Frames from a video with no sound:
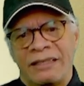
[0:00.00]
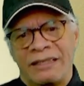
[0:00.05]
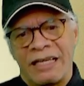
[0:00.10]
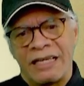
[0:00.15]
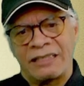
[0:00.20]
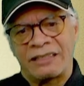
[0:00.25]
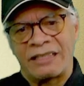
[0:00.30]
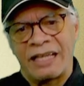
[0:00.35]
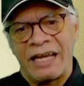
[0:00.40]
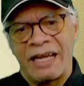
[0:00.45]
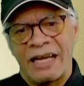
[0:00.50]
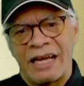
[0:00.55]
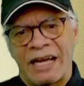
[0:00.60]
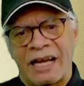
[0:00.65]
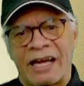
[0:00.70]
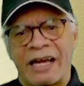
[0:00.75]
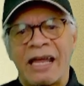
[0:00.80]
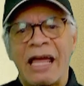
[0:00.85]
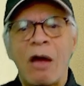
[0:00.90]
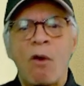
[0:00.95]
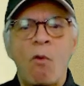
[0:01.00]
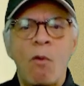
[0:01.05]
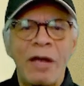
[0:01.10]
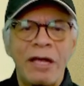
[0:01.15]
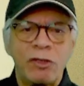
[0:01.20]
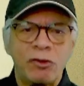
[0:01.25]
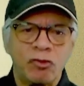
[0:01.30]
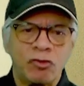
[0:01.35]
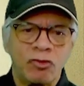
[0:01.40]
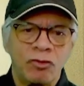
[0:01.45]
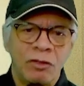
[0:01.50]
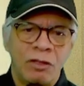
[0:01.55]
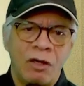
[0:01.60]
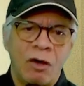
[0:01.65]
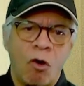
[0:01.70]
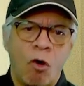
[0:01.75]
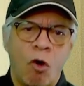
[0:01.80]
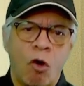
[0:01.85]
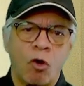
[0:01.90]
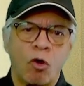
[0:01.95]
desde Greenwich
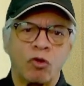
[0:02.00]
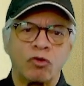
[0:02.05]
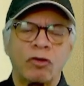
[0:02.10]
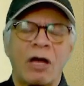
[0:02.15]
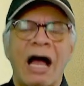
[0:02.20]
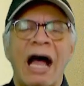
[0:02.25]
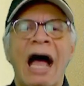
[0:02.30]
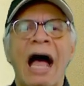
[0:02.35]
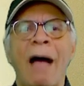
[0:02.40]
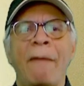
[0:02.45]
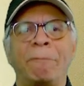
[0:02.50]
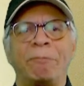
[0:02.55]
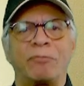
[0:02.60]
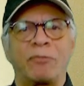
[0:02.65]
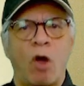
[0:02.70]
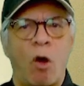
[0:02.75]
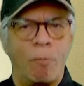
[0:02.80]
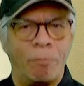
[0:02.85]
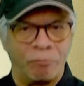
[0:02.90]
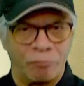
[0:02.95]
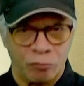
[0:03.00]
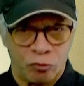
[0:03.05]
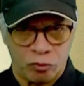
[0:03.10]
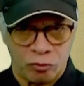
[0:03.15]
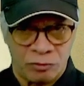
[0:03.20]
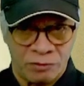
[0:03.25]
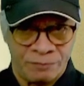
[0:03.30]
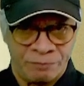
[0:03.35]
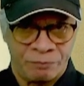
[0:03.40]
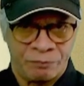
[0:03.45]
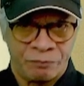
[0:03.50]
o los Hamptons.